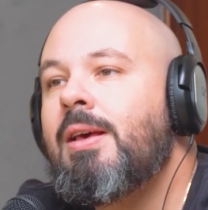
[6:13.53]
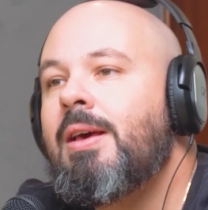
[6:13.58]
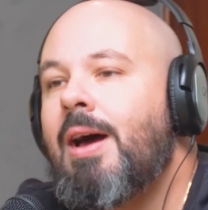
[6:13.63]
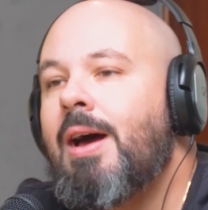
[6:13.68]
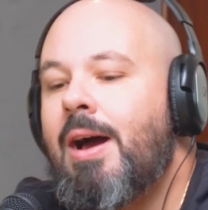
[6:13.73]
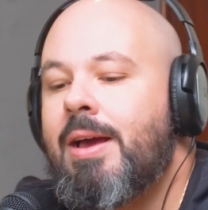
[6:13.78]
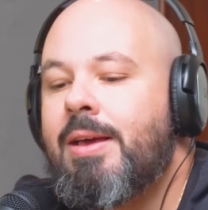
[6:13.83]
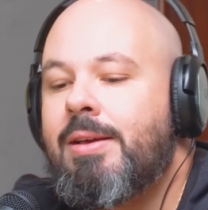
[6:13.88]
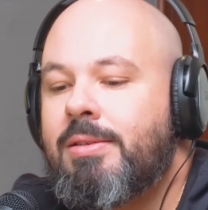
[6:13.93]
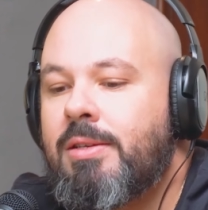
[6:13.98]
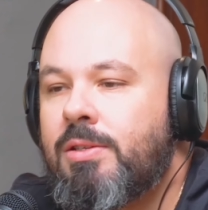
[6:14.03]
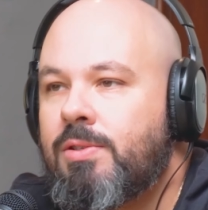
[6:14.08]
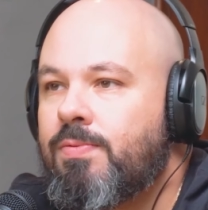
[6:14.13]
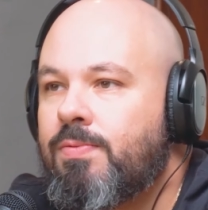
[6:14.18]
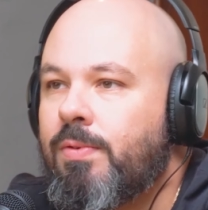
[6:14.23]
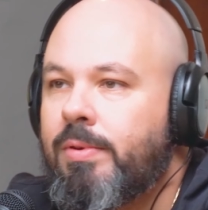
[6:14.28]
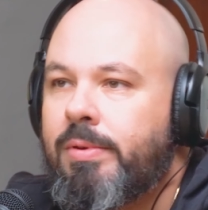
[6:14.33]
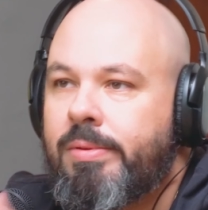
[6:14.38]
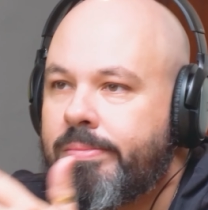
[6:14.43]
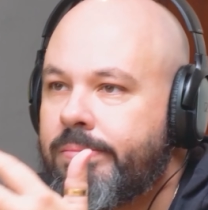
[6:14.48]
Aí a gente
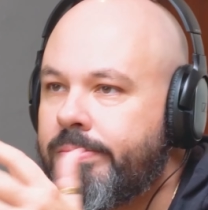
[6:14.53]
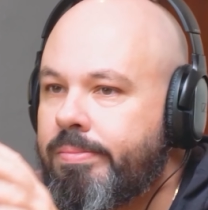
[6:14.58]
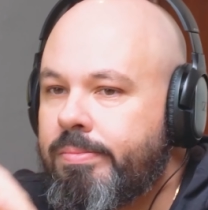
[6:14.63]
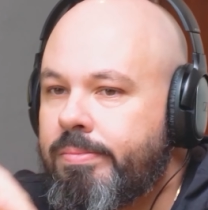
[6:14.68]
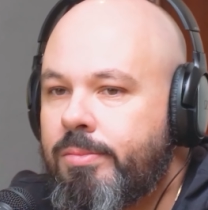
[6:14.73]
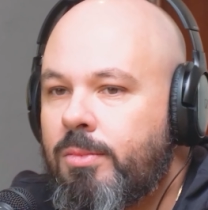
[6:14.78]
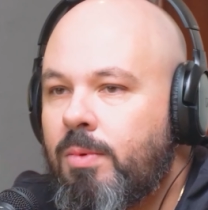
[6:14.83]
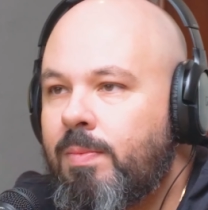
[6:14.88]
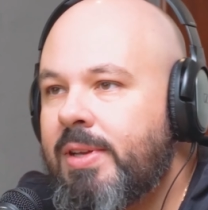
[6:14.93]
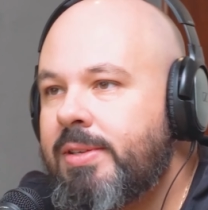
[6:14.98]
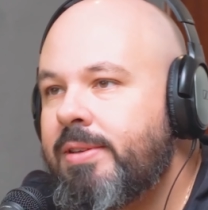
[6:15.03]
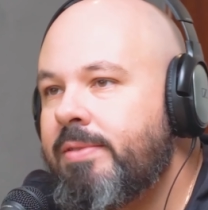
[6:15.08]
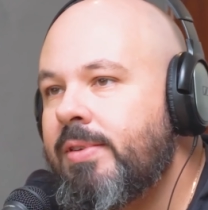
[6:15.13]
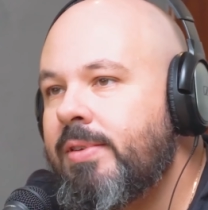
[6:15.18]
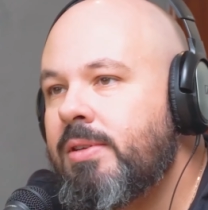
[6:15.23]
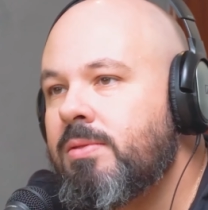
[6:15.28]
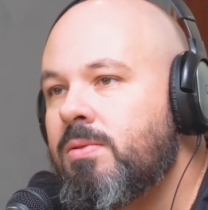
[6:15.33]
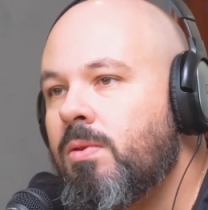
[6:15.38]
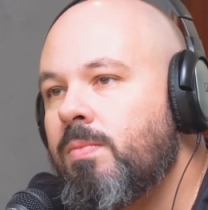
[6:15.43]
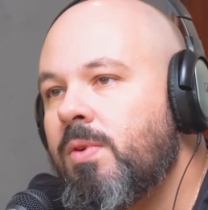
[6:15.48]
foi tomar
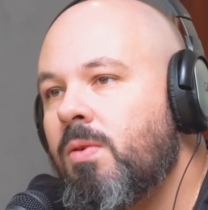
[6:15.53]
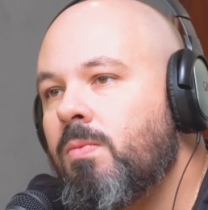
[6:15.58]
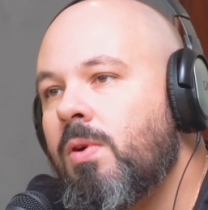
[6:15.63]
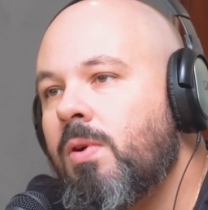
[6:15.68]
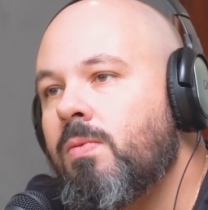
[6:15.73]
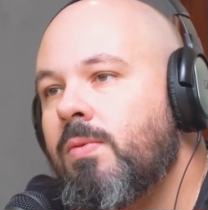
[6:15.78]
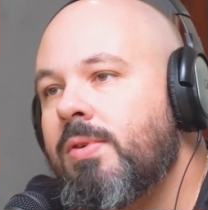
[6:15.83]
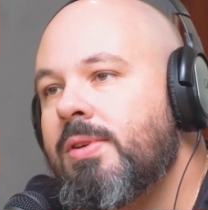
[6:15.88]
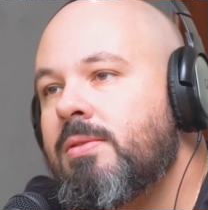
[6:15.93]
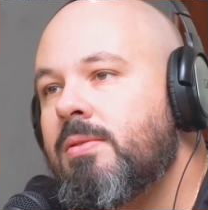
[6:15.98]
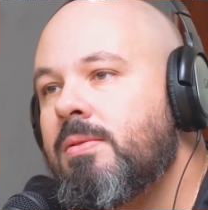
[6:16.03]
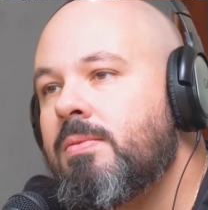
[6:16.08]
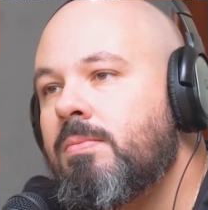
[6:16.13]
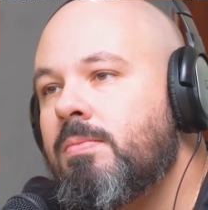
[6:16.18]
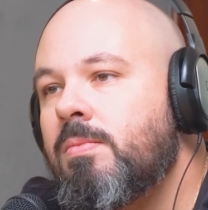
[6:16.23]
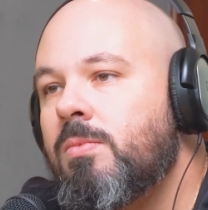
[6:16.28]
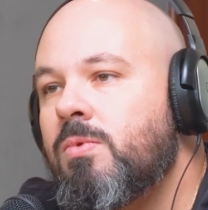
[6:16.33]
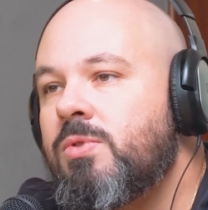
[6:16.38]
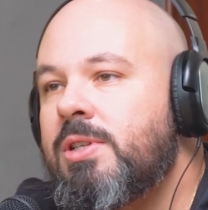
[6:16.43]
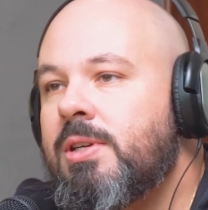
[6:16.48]
cerveja, comer alguma coisa
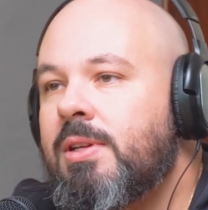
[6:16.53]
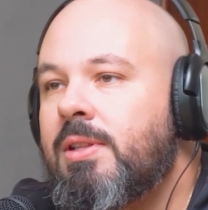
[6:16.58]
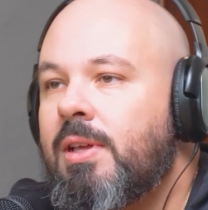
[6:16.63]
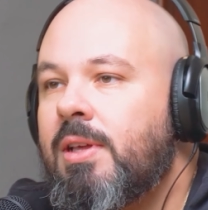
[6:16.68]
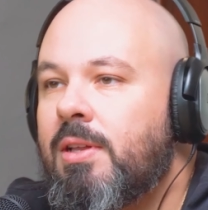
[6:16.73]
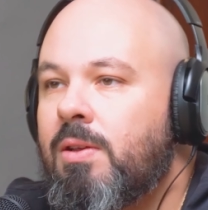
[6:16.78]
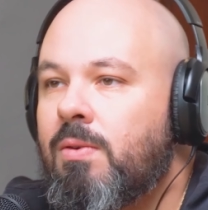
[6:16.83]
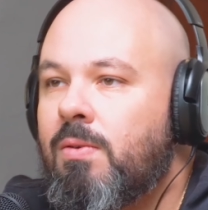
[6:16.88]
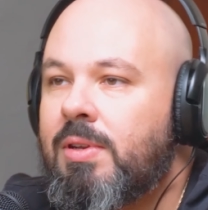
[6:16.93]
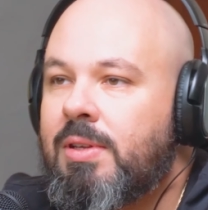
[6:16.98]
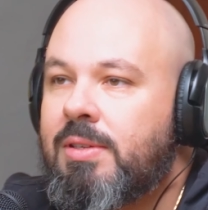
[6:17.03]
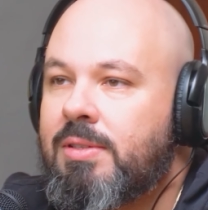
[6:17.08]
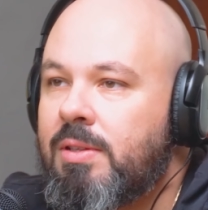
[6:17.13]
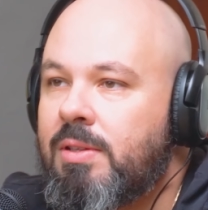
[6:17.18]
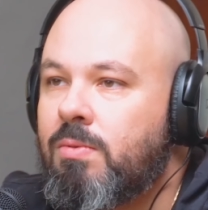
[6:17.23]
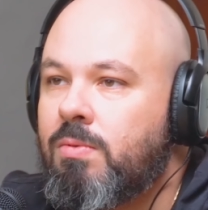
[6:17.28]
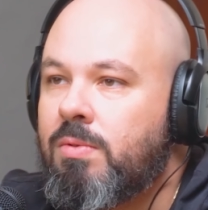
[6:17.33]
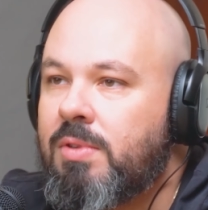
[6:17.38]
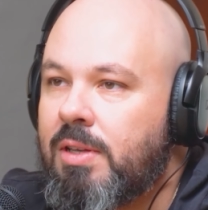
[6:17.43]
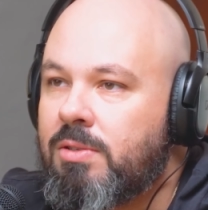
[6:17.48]
no dia anterior, assim,
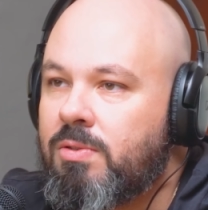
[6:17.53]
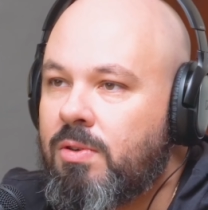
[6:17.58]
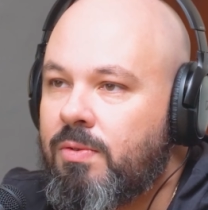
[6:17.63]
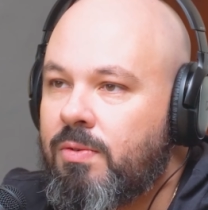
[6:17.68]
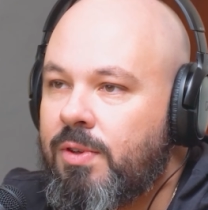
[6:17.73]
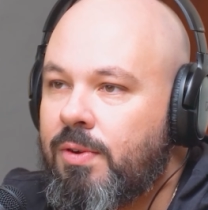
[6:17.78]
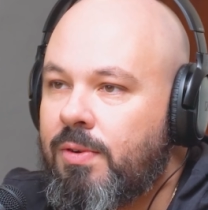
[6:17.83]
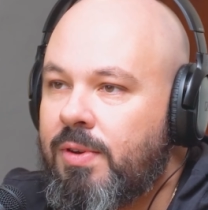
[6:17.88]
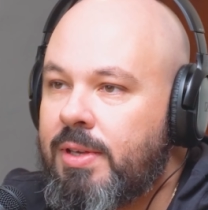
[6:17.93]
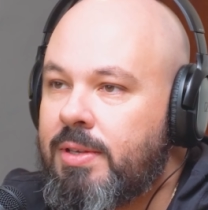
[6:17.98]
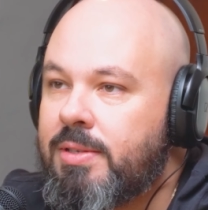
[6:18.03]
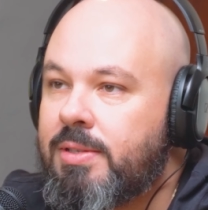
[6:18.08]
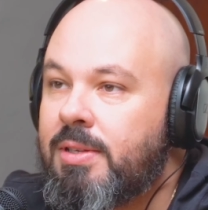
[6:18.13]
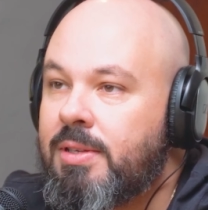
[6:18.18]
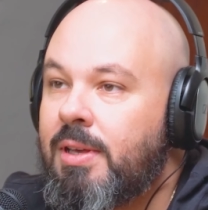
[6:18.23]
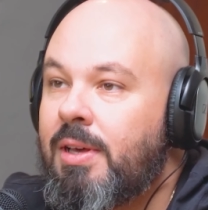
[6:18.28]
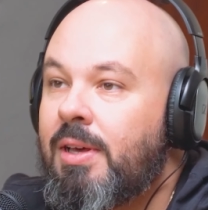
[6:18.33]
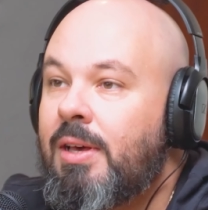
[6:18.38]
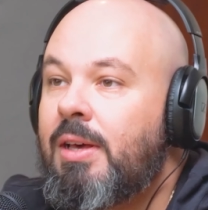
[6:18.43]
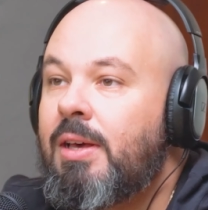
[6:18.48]
do, das reuniões.